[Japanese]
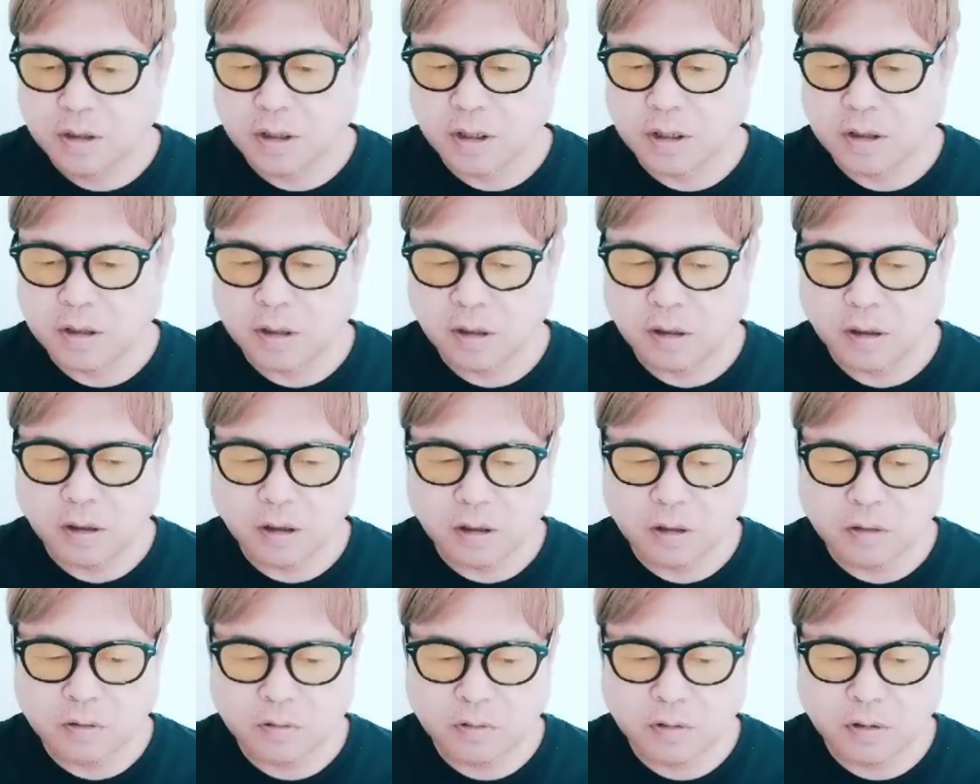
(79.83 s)
現
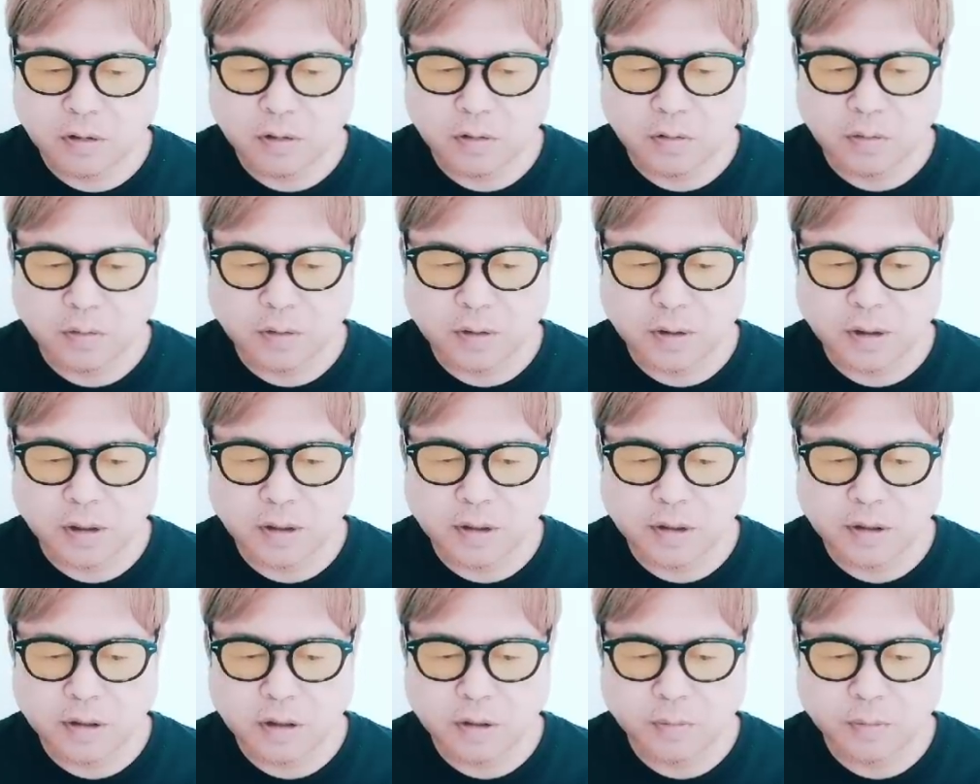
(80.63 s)
役アスリートの
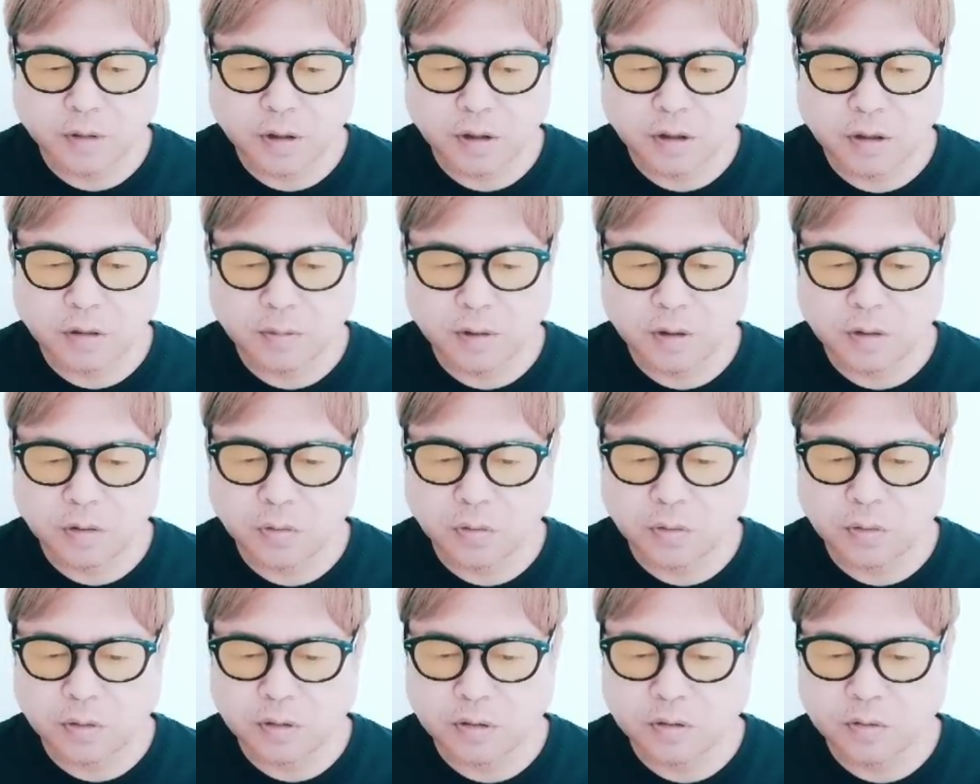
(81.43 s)
代理人や
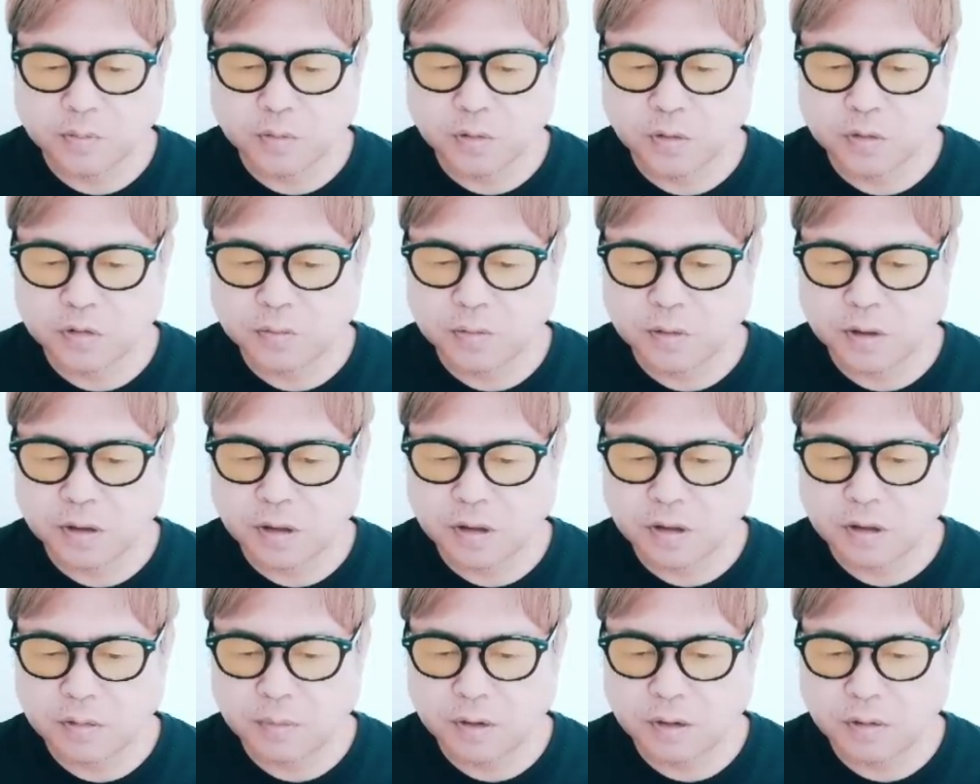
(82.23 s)
マネジメントを行う
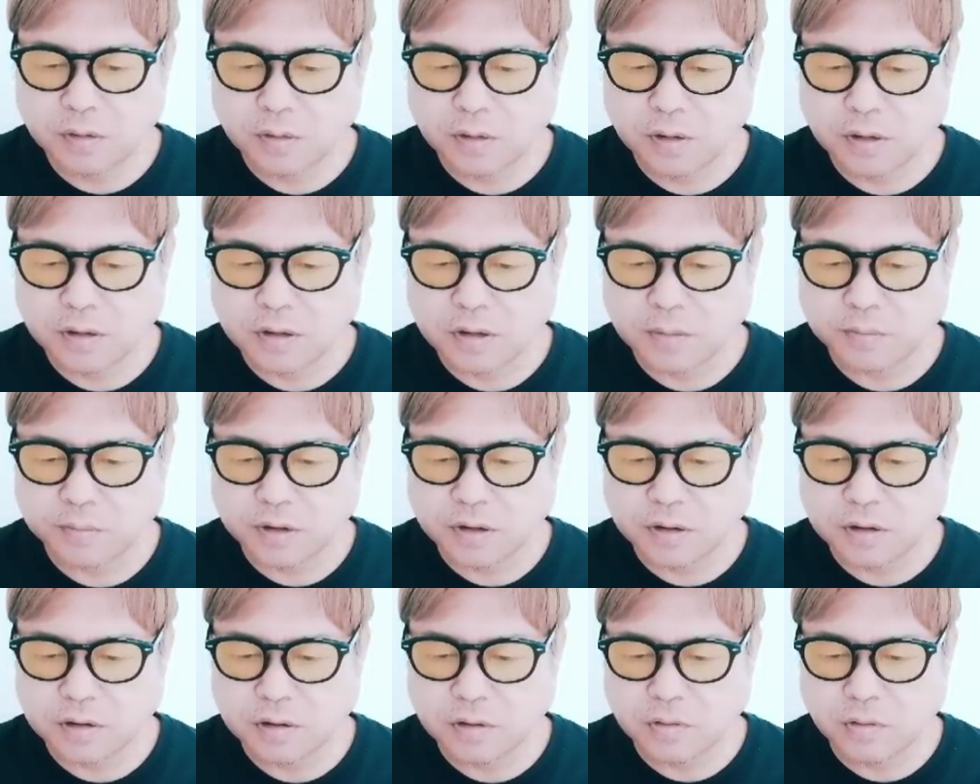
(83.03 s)
スポーツマネジメント会社
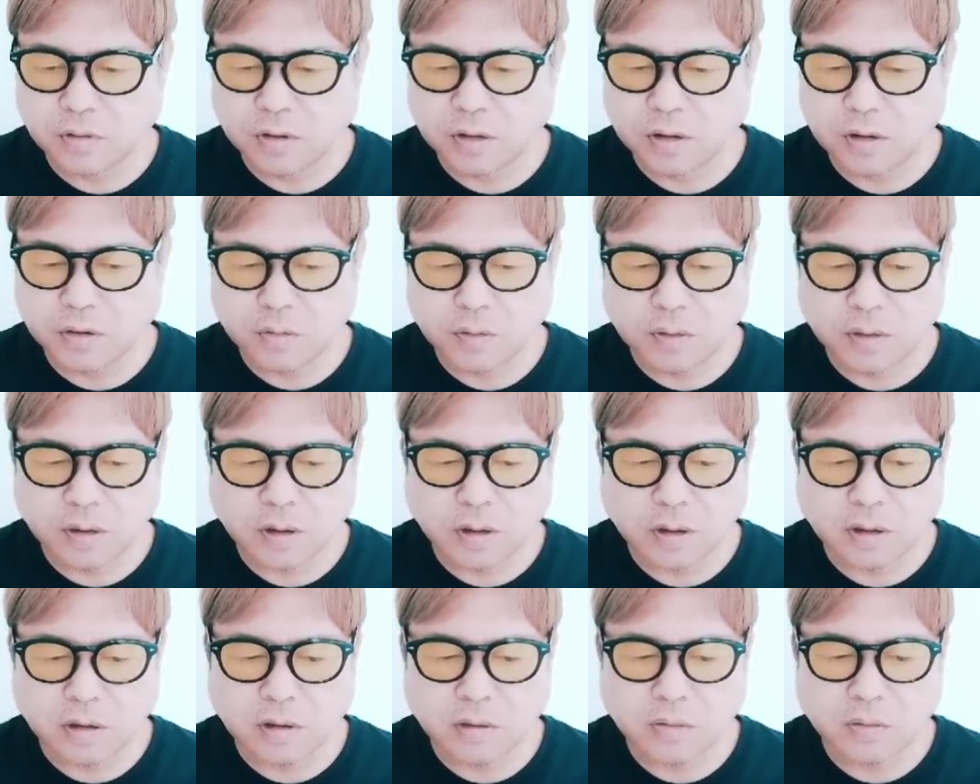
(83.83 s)
ビクトリーで
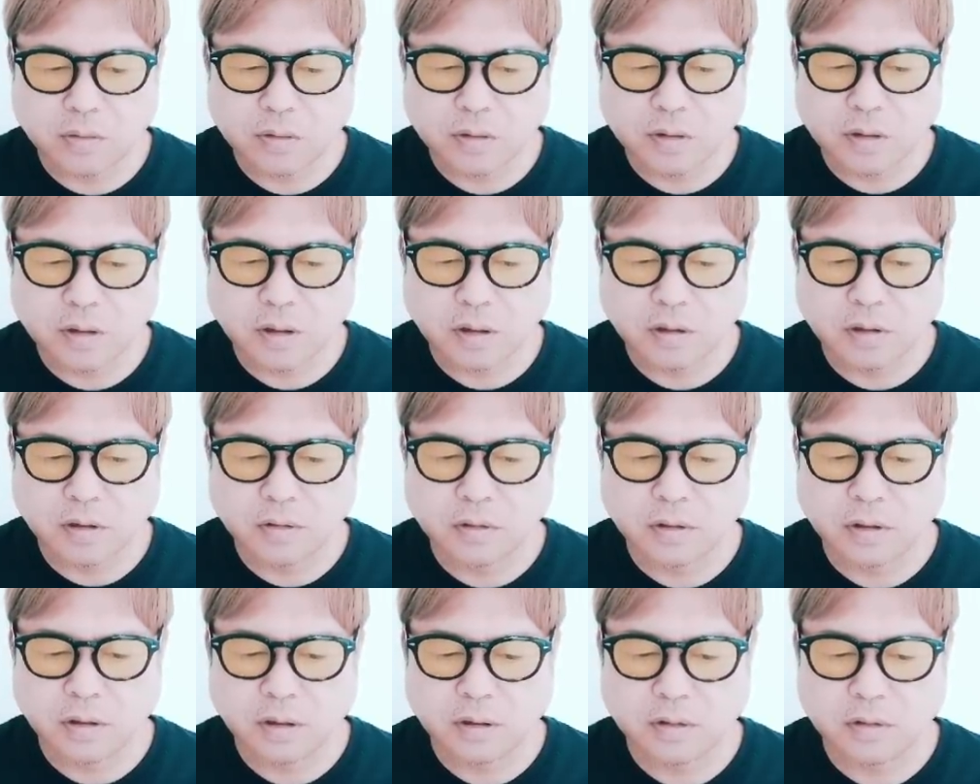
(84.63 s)
裏方として
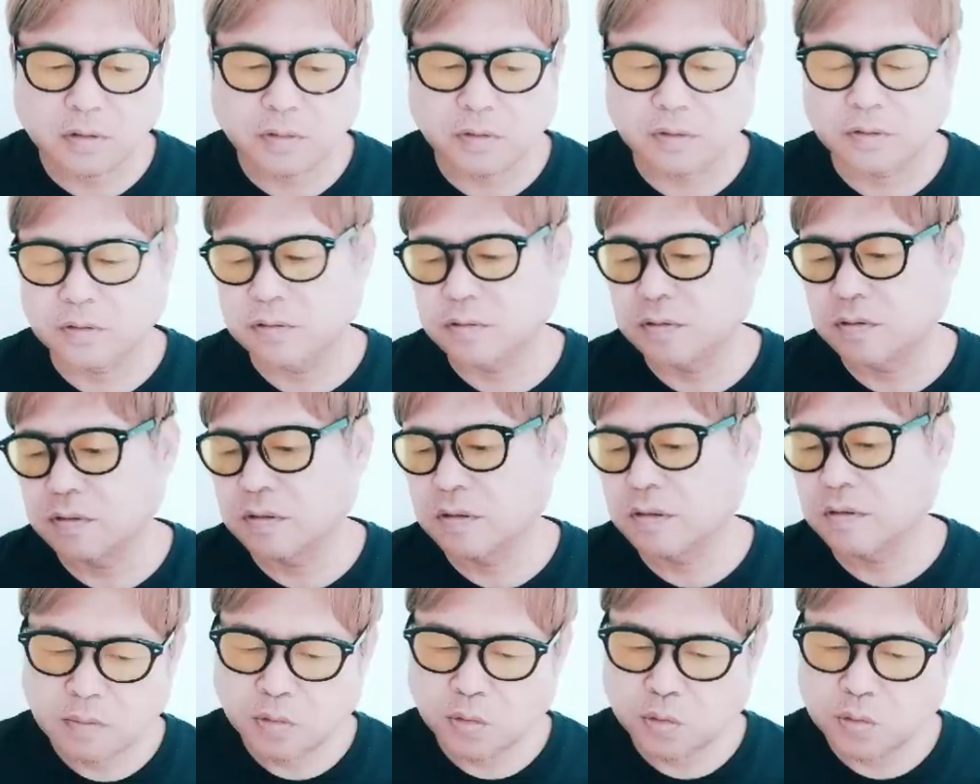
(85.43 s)
働く決意をする。
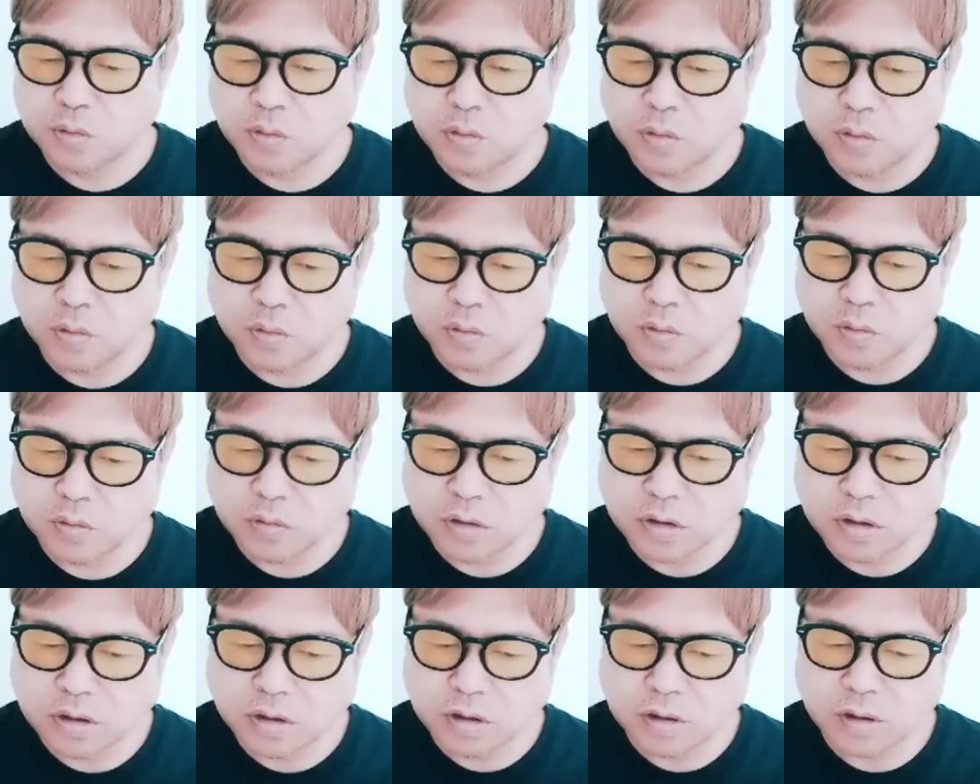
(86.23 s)
で僕こ
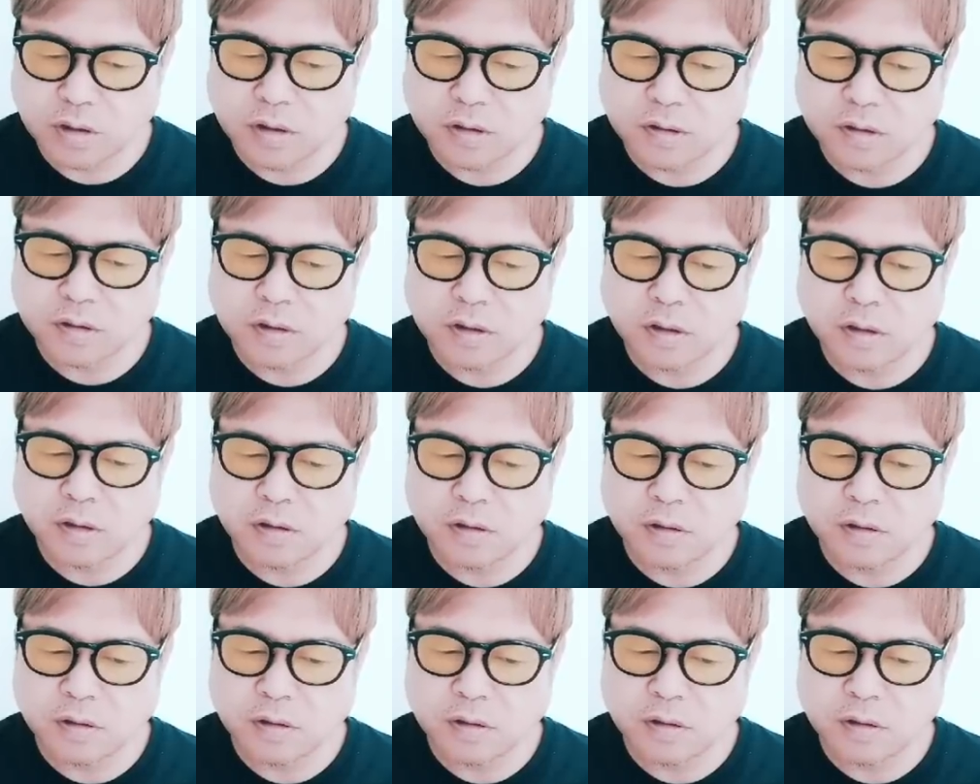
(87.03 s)
の7月